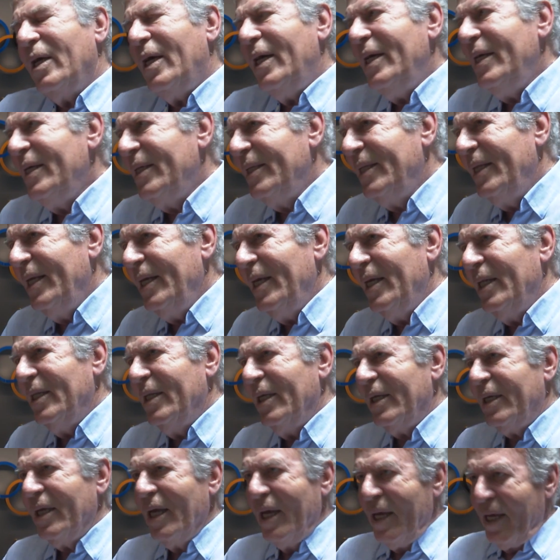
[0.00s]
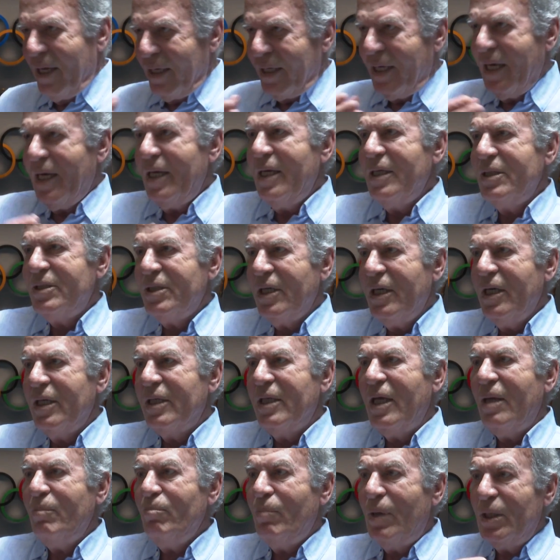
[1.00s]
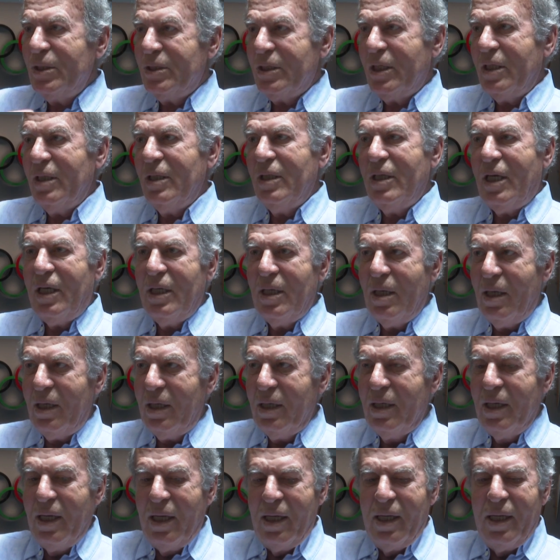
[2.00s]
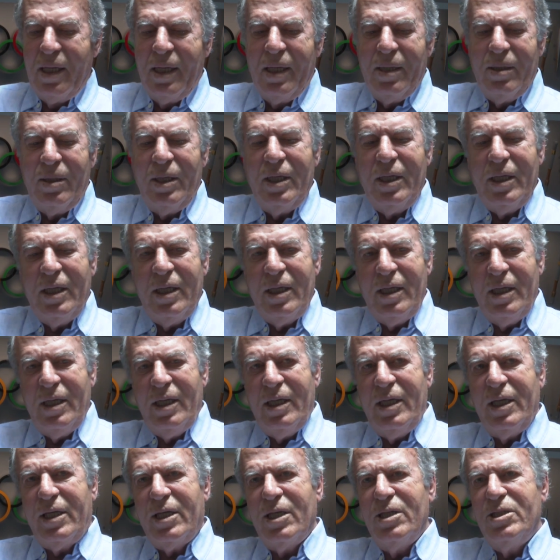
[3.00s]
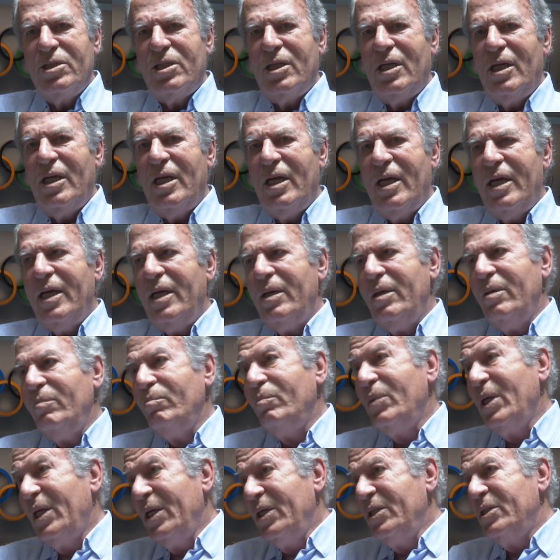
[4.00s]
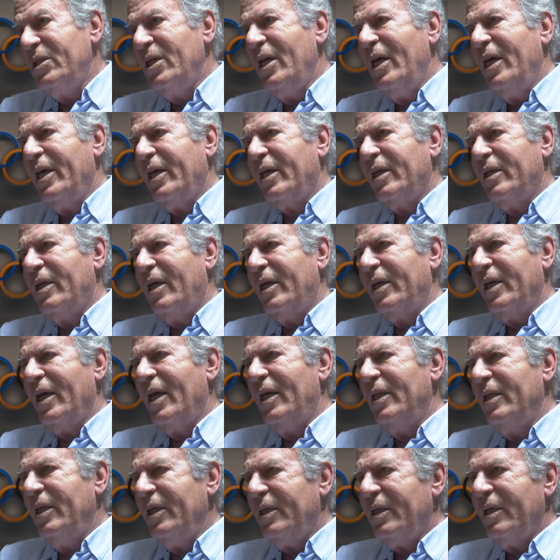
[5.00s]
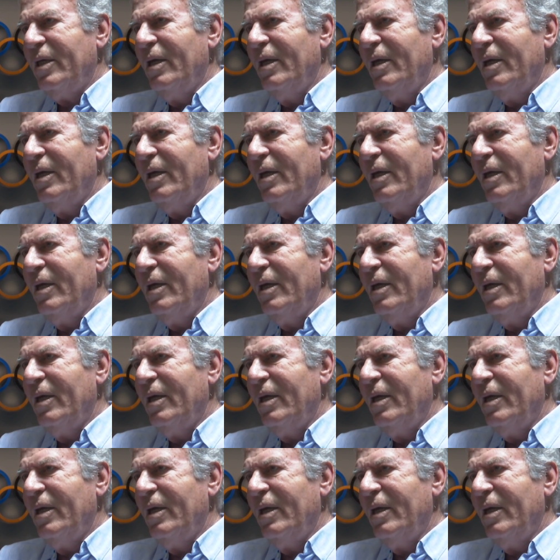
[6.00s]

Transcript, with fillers: Hayır değildik. Yine C'den başarılarla e, ikinciliğe, birinciliğe kadar geldik.